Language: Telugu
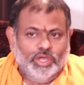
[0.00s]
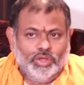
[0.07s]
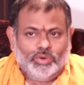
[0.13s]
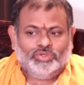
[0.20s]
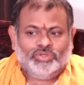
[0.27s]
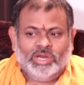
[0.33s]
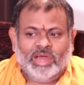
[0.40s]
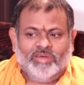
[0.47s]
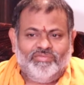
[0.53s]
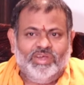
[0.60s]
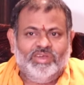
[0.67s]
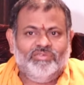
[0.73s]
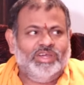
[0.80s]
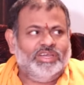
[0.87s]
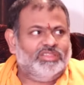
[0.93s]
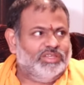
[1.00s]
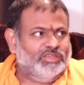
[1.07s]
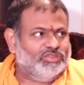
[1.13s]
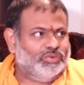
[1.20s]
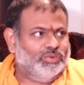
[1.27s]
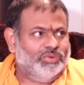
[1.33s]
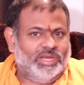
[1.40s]
ఈరోజు నా అఫిడవిట్
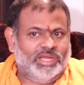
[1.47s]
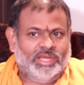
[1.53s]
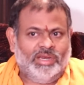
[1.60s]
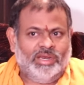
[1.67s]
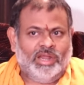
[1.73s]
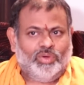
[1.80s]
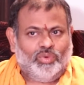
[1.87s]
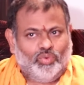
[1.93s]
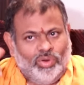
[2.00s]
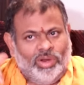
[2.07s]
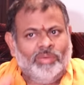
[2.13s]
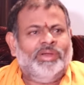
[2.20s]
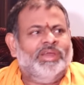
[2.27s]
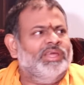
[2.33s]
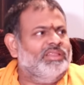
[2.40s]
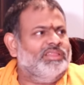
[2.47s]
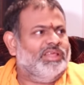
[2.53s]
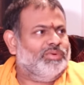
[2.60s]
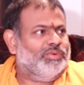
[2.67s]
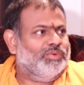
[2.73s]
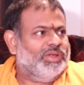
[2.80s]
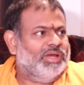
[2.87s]
తీసుకుంటే నా కులం
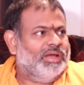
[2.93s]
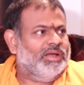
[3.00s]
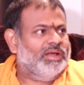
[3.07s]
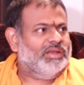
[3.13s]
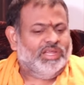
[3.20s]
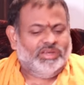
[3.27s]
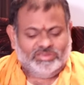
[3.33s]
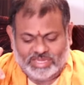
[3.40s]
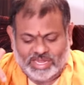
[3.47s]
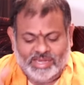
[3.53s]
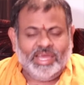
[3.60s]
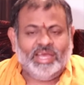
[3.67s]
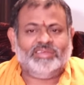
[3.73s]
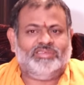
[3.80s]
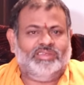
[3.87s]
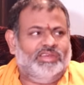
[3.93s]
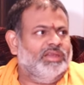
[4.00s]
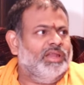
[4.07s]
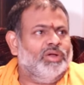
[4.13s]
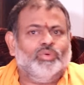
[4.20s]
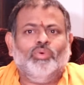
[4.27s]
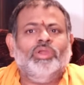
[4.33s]
అడిగితే కూడా నేను
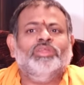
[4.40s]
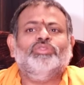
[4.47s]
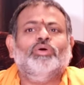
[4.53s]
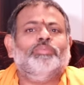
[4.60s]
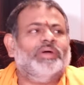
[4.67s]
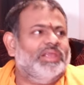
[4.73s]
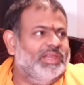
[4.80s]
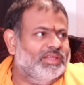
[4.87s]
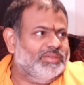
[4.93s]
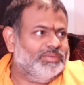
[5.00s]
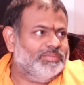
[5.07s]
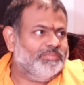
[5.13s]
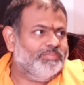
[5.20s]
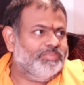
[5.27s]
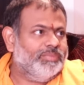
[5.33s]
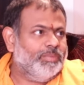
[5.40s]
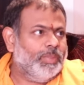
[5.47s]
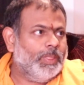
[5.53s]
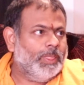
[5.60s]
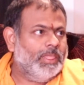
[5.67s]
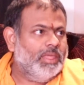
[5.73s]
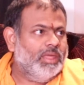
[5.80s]
సన్యాసిని నా కులంతో పని లేదు
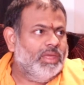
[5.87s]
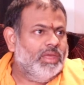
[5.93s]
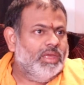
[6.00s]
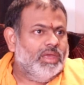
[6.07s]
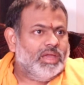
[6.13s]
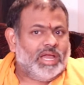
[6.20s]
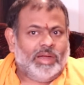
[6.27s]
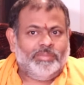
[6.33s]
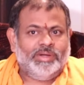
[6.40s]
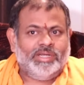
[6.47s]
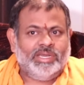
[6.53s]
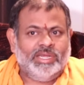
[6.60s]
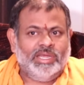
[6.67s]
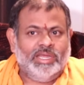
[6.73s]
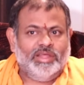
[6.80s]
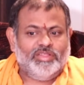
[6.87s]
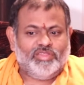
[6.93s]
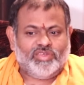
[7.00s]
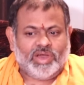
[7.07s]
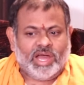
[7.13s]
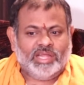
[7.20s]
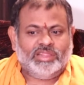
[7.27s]
కాబట్టి
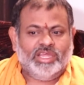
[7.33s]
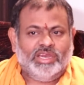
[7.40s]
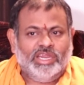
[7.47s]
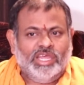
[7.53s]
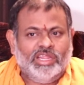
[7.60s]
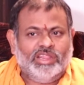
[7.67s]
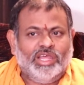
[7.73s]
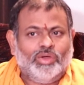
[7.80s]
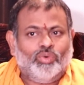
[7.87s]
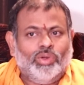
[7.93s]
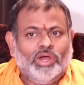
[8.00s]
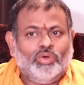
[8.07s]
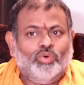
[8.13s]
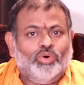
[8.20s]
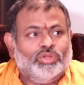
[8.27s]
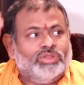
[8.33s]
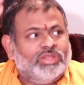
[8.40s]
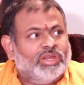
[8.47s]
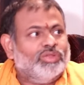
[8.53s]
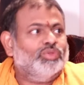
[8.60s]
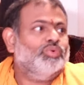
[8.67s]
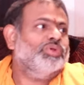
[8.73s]
జాతి నీతి కుల
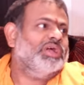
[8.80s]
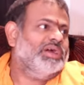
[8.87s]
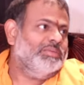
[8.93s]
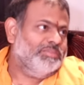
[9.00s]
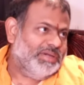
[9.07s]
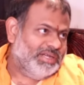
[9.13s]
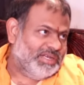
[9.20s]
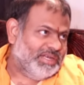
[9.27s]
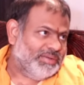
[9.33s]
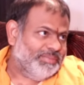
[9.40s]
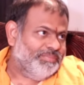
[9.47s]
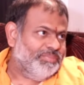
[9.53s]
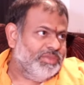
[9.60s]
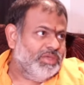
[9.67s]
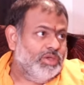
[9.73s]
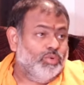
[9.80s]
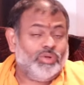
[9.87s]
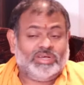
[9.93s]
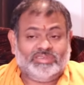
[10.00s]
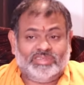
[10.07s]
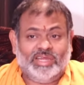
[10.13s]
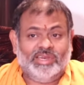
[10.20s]
గోత్ర దూరగం అంటారు
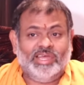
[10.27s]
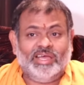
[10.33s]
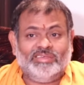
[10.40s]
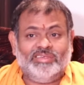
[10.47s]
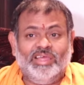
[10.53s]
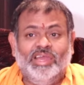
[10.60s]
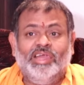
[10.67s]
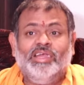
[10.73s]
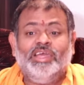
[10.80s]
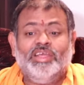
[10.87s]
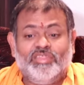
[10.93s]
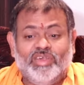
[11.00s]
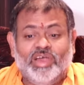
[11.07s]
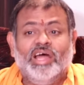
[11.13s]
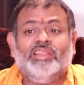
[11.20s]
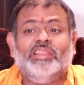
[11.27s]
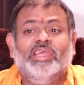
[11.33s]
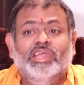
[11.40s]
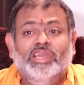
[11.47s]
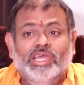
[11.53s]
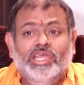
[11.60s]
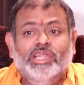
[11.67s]
ఒక సన్యాసి అని అంటే
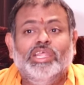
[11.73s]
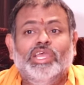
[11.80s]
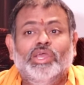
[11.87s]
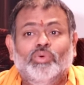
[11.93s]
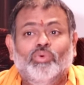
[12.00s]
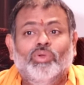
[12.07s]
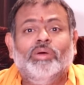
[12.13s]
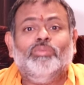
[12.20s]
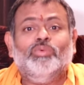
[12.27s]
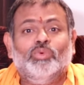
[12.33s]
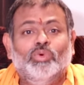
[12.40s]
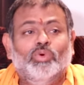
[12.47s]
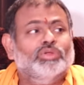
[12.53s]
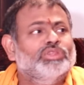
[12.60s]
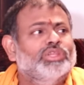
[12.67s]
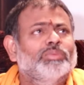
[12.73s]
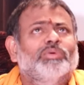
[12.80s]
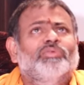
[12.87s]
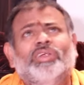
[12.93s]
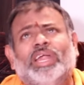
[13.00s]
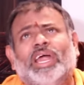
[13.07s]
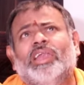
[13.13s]
జాతి నీతి కులము
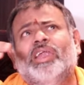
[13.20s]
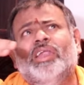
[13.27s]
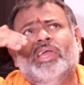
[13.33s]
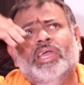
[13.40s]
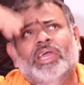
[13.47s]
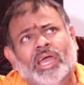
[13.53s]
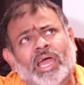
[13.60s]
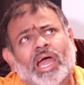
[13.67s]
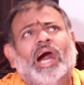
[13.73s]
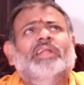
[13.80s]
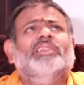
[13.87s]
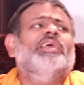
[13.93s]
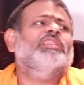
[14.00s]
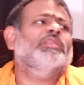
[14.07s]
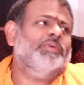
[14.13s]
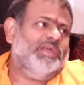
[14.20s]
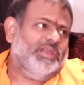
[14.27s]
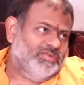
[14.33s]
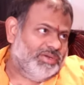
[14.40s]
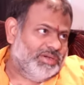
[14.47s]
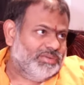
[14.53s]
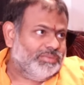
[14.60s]
గోత్రము వీటన్నిటికీ
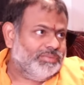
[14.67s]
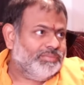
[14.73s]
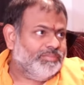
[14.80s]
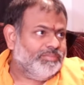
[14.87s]
అతీతమైన వాడు